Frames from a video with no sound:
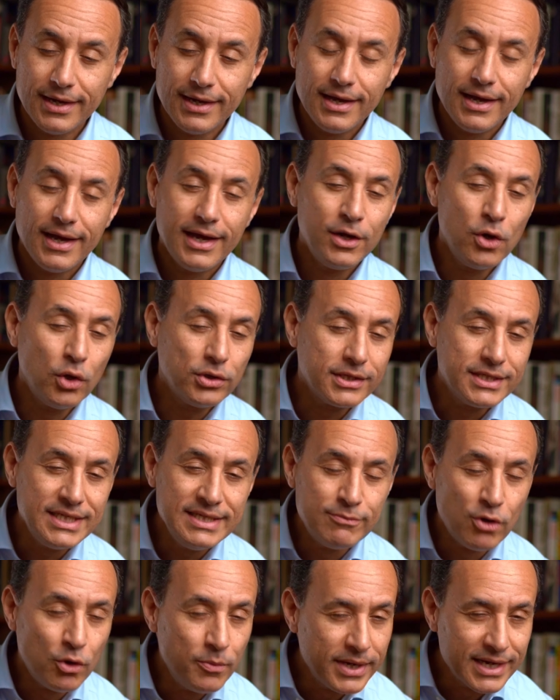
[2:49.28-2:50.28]
النقطة دي
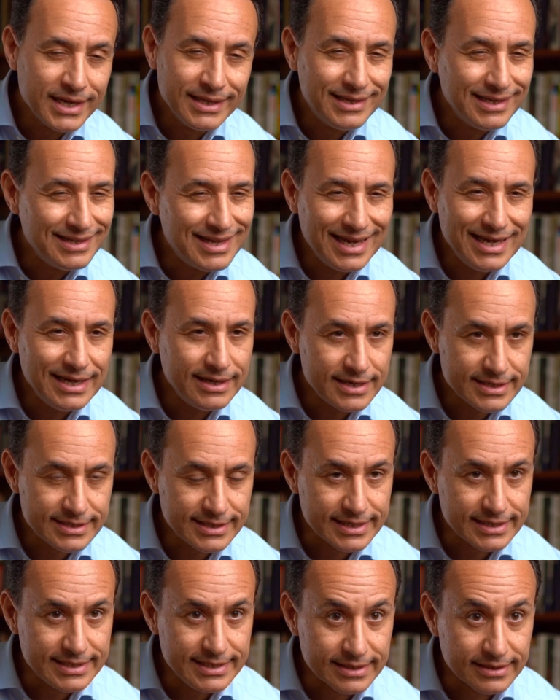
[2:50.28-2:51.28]
ممكن تضايق ناس
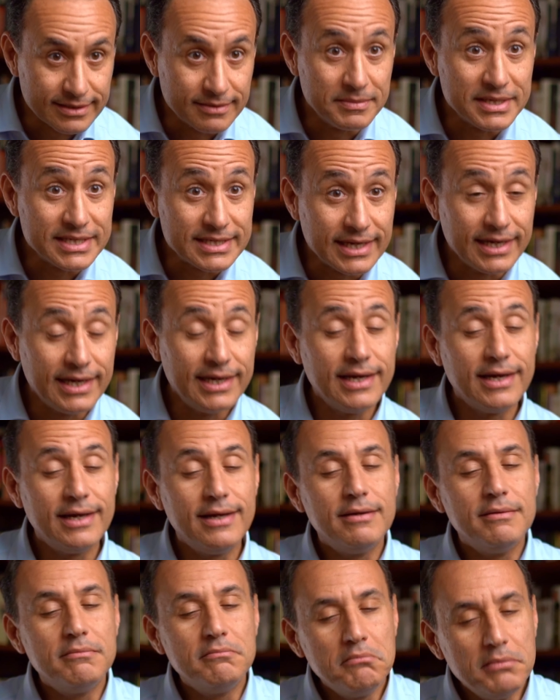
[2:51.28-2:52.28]
كتير بس هي
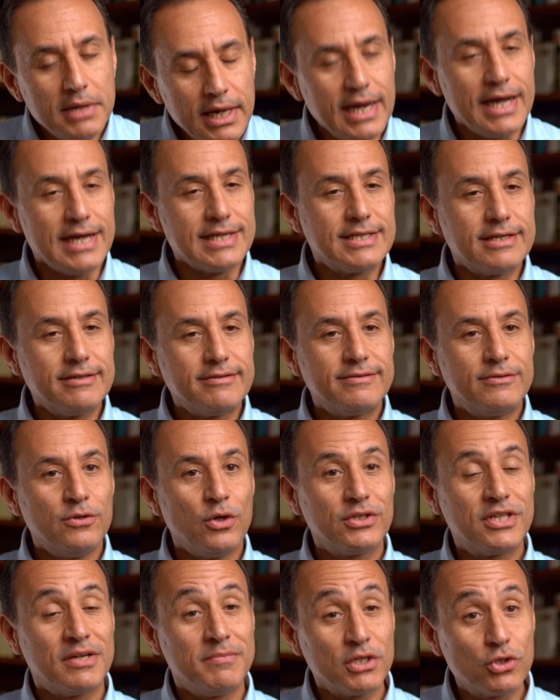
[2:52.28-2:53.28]
للأسف نقطة
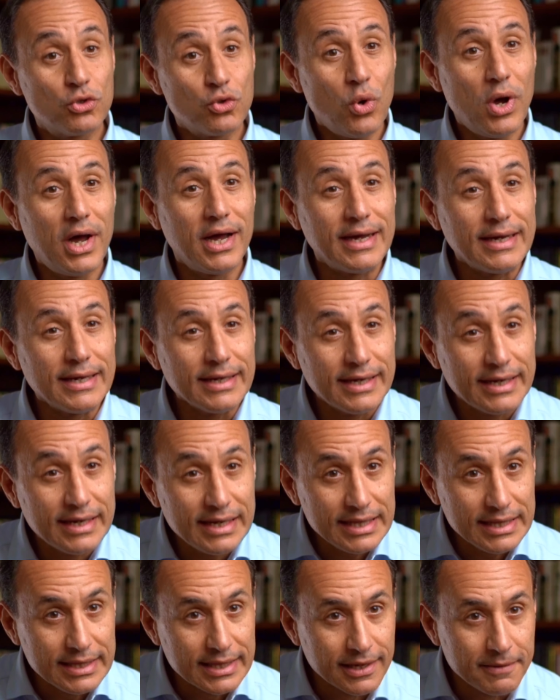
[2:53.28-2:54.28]
مطروحة
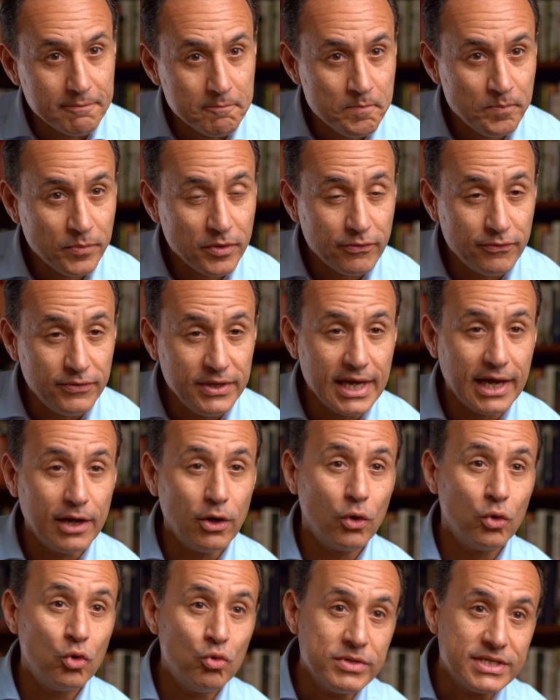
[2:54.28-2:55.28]
جدا في
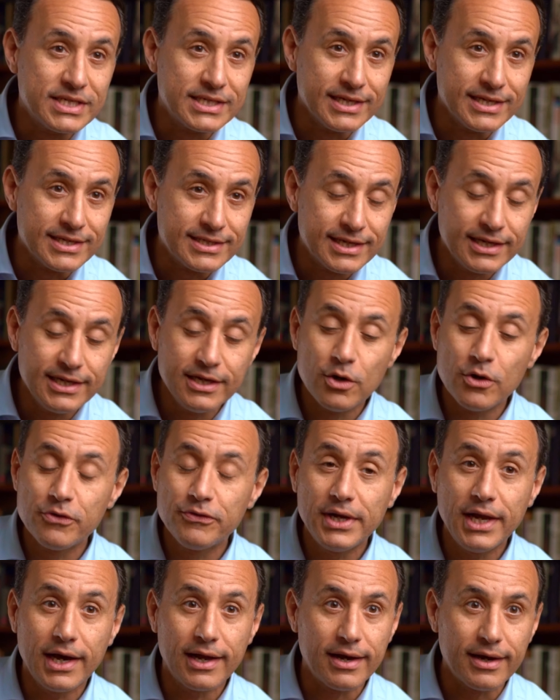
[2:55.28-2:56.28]
العلوم السياسية وفي
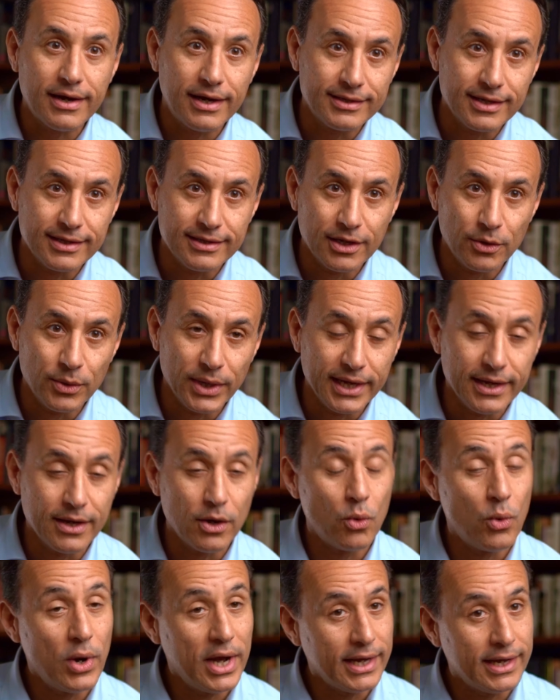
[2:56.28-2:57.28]
العلاقات الدولية
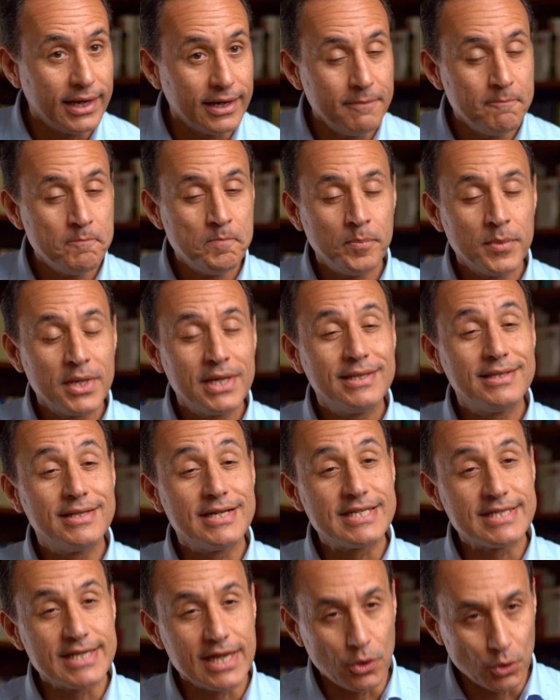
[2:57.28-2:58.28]
وهي
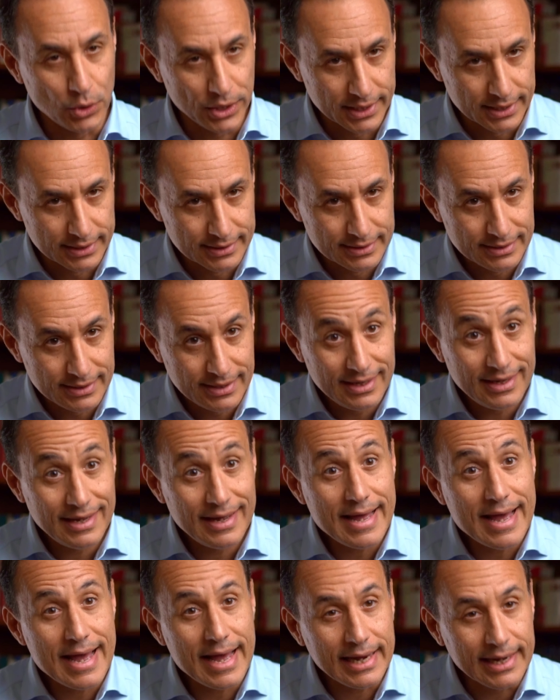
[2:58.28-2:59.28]
تساؤل
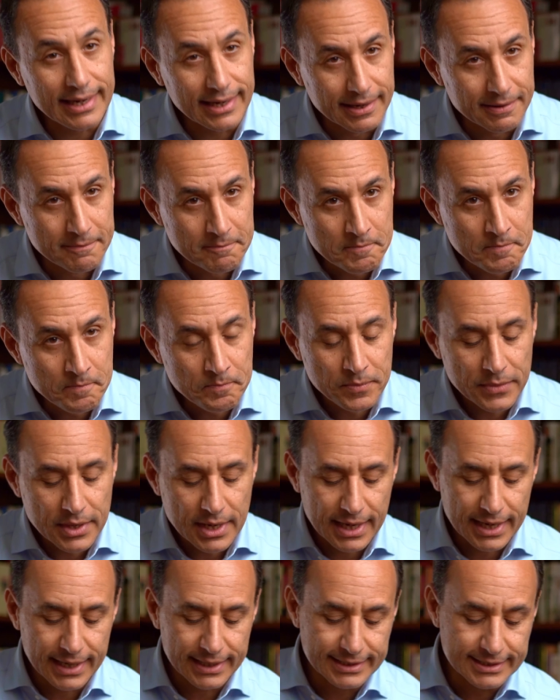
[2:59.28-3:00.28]
هل
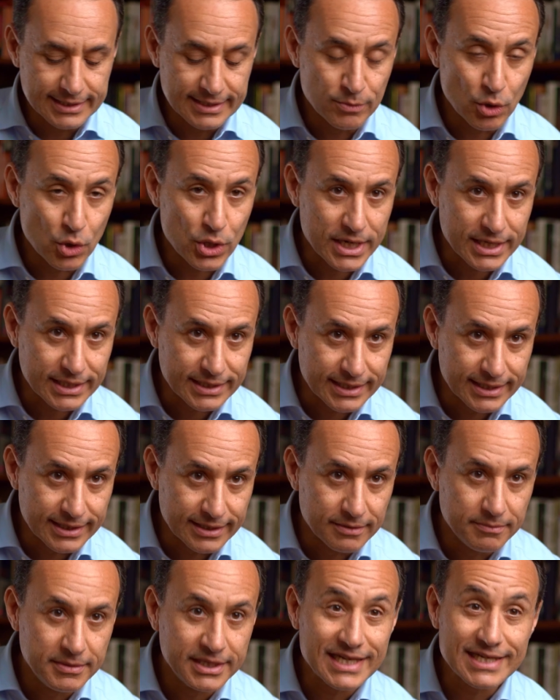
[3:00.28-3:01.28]
الديمقراطية
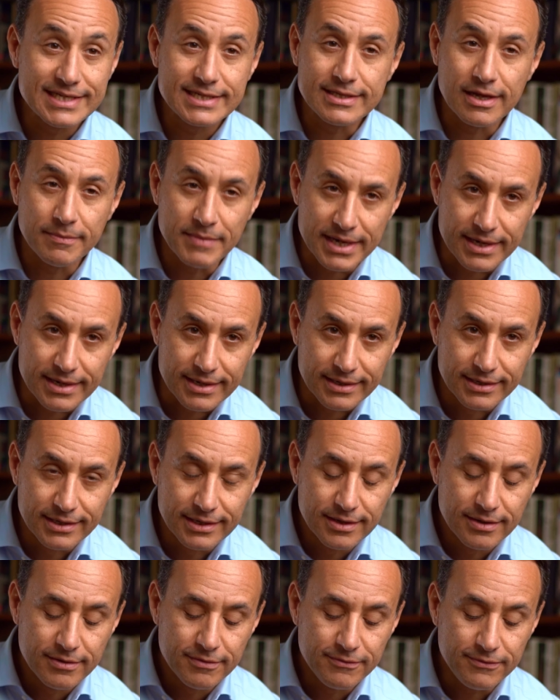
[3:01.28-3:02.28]
بتستمر
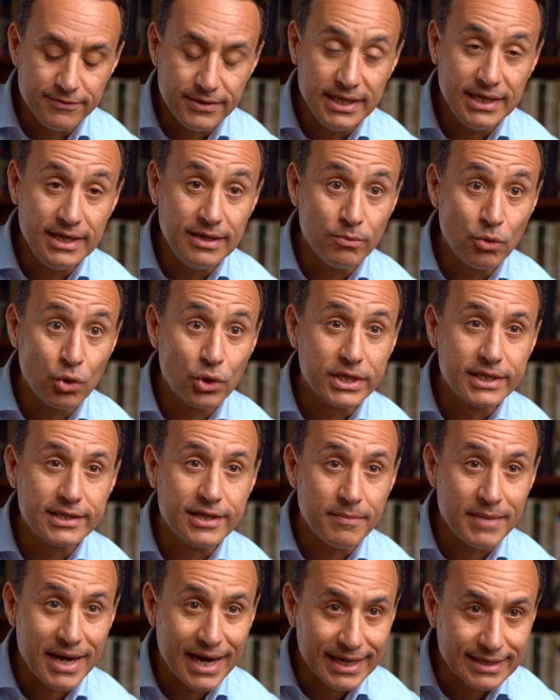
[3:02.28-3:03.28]
في
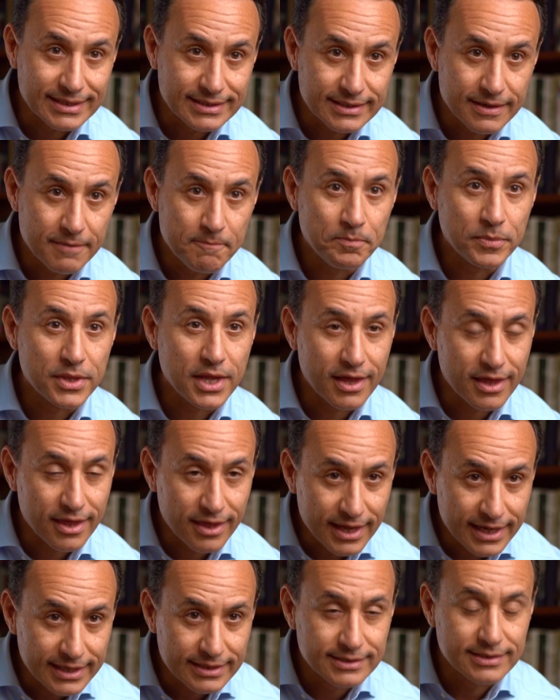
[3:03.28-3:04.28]
مجتمعات ذات